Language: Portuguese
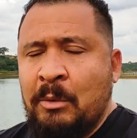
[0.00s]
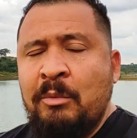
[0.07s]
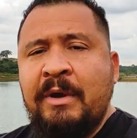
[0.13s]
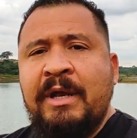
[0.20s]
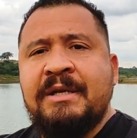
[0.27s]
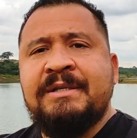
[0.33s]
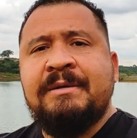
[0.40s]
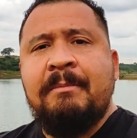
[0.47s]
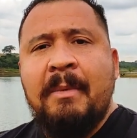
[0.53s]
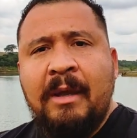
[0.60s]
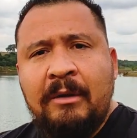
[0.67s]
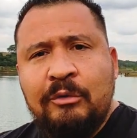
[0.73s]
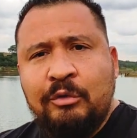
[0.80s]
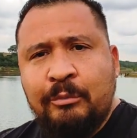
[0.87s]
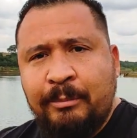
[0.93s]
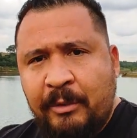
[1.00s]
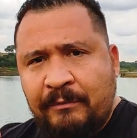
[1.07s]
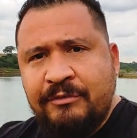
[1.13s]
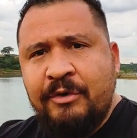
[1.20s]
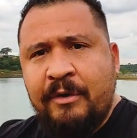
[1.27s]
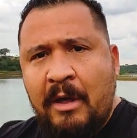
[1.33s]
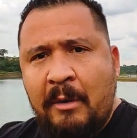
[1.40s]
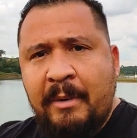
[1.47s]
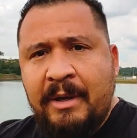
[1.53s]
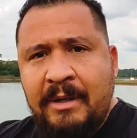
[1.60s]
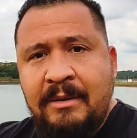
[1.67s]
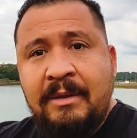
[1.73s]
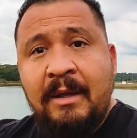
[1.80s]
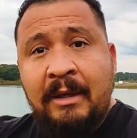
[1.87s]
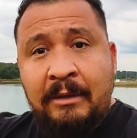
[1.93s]
ter um crescimento profissional aí
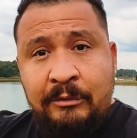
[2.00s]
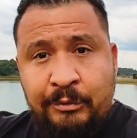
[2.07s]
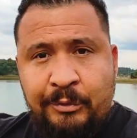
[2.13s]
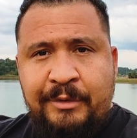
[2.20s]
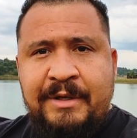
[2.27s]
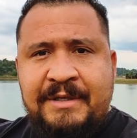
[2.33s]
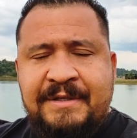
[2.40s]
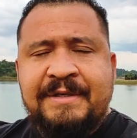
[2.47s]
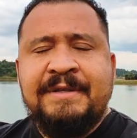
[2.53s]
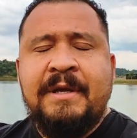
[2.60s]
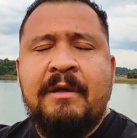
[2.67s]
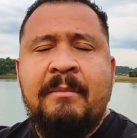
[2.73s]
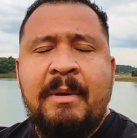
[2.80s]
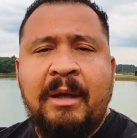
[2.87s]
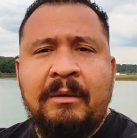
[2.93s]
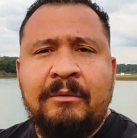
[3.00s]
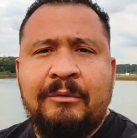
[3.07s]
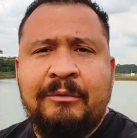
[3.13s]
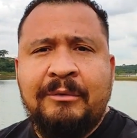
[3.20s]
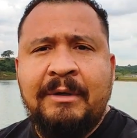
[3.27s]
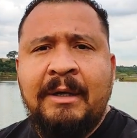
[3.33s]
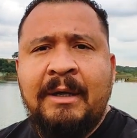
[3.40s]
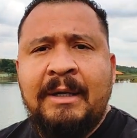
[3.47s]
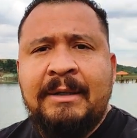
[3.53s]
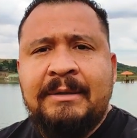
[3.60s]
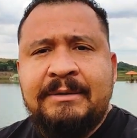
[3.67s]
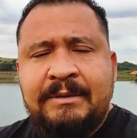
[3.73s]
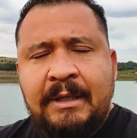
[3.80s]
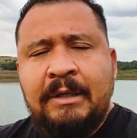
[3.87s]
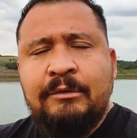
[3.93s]
dentro desse segmento,
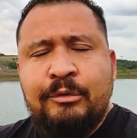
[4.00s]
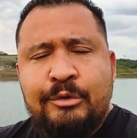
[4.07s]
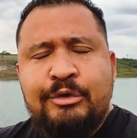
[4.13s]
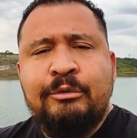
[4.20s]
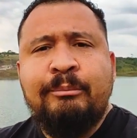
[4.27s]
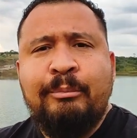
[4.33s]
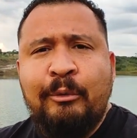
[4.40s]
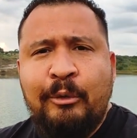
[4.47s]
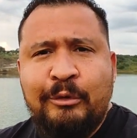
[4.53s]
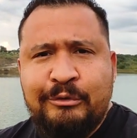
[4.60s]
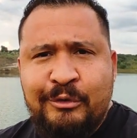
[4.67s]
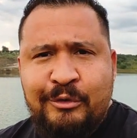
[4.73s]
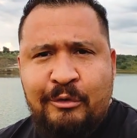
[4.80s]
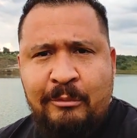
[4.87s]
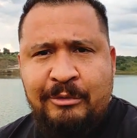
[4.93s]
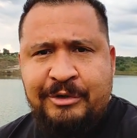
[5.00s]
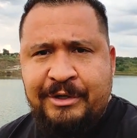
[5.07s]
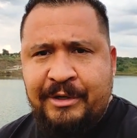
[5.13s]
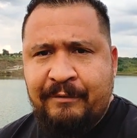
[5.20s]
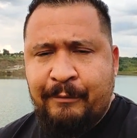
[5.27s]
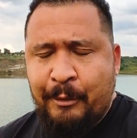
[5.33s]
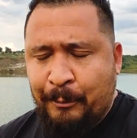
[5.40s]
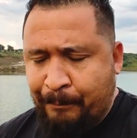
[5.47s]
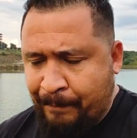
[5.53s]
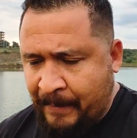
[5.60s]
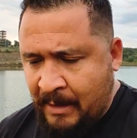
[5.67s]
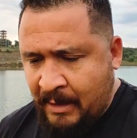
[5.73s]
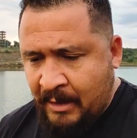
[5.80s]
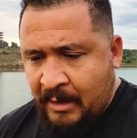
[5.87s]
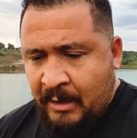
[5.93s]
dentro de um posto de combustível.
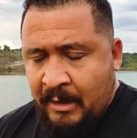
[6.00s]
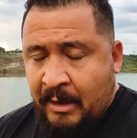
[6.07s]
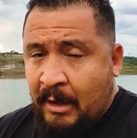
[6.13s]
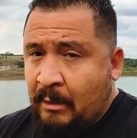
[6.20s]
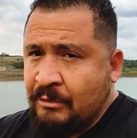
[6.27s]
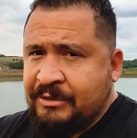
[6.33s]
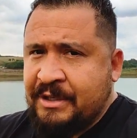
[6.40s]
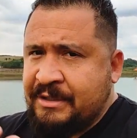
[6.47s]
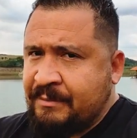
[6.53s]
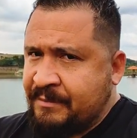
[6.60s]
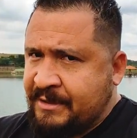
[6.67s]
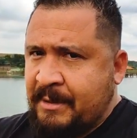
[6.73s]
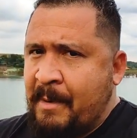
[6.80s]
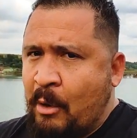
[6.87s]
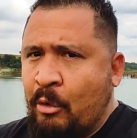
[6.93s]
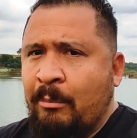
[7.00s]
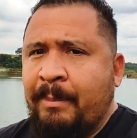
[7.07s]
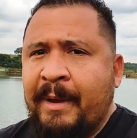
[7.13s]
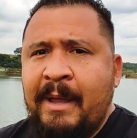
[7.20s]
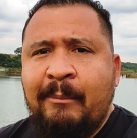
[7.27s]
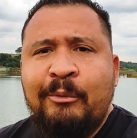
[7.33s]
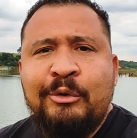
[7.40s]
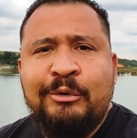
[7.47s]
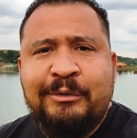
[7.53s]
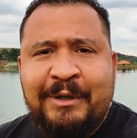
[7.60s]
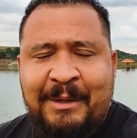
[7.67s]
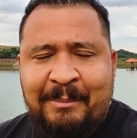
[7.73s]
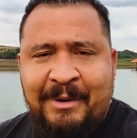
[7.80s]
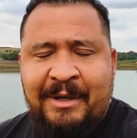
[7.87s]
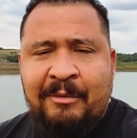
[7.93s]
Eu não sei se você me acompanha há muito
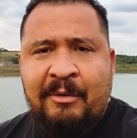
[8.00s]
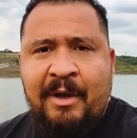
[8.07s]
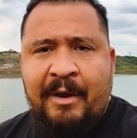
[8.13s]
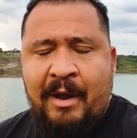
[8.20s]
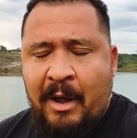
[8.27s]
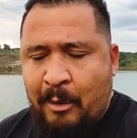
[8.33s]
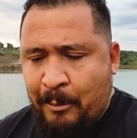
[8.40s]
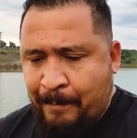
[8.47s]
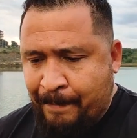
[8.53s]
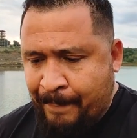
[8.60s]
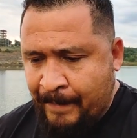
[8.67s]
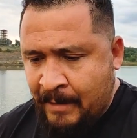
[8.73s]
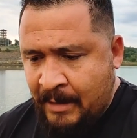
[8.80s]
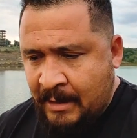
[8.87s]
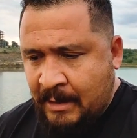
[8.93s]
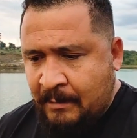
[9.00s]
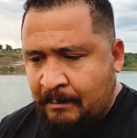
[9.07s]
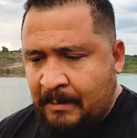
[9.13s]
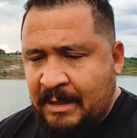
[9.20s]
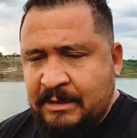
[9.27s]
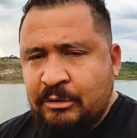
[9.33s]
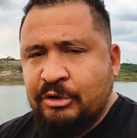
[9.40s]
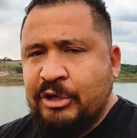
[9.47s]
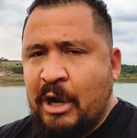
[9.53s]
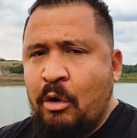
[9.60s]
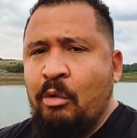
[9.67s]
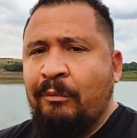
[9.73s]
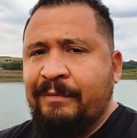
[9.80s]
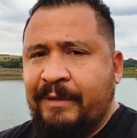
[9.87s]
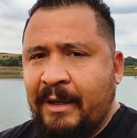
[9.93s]
tempo aqui no canal, mas eu já
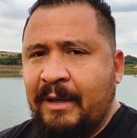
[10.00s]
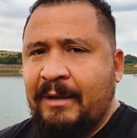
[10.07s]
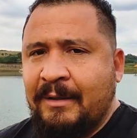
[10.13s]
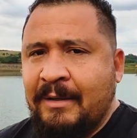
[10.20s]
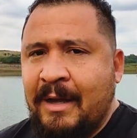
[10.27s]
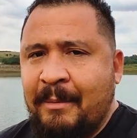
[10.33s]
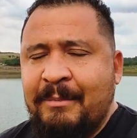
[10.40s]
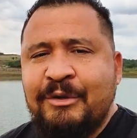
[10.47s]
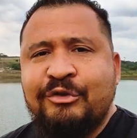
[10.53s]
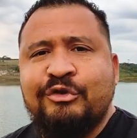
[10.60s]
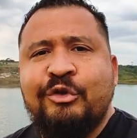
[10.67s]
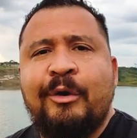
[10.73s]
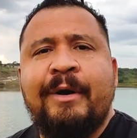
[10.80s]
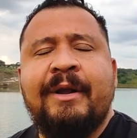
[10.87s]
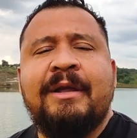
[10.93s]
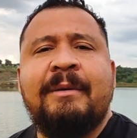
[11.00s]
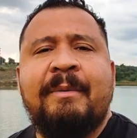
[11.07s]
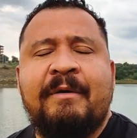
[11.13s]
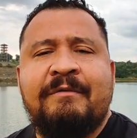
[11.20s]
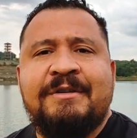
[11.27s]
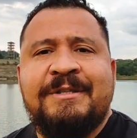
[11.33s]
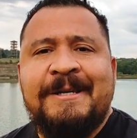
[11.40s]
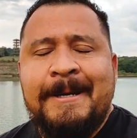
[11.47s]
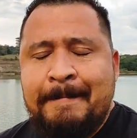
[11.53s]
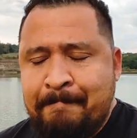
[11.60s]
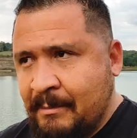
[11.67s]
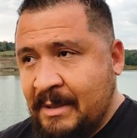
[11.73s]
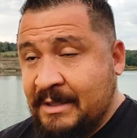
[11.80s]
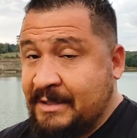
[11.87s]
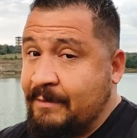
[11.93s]
contei a minha história aqui para você,
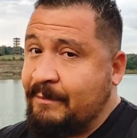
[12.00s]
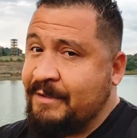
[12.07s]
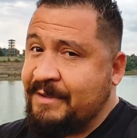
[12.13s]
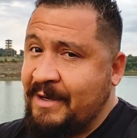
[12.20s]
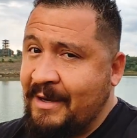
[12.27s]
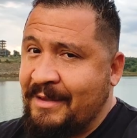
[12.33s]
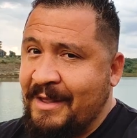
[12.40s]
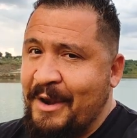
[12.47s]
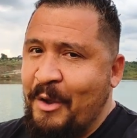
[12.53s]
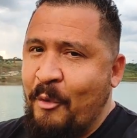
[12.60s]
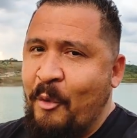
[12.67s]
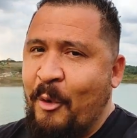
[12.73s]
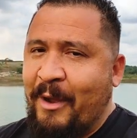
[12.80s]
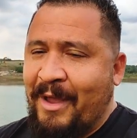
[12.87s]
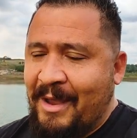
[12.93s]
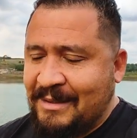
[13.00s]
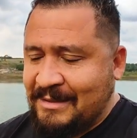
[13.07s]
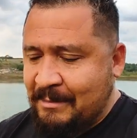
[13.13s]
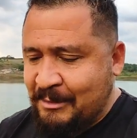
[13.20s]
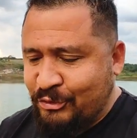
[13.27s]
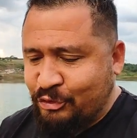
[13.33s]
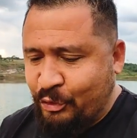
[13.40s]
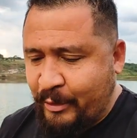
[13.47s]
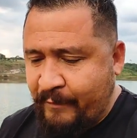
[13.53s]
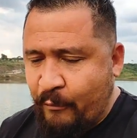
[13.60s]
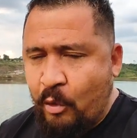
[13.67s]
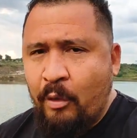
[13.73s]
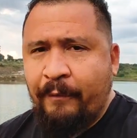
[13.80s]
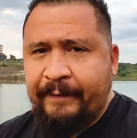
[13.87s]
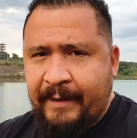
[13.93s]
mas se você ainda não conhece a minha história, eu
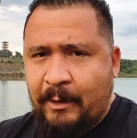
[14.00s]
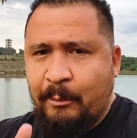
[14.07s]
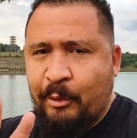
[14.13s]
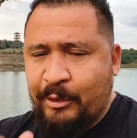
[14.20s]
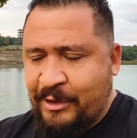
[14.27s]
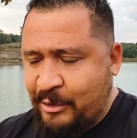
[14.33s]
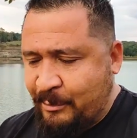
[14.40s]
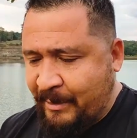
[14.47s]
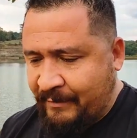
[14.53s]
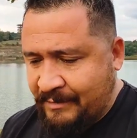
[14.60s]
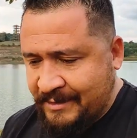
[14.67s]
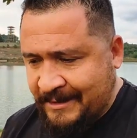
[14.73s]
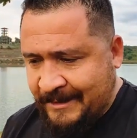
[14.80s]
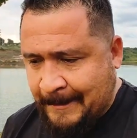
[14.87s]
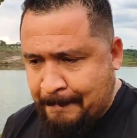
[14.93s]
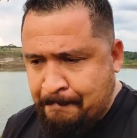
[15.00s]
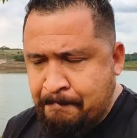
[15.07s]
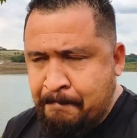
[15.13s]
vou contar um pouquinho para você.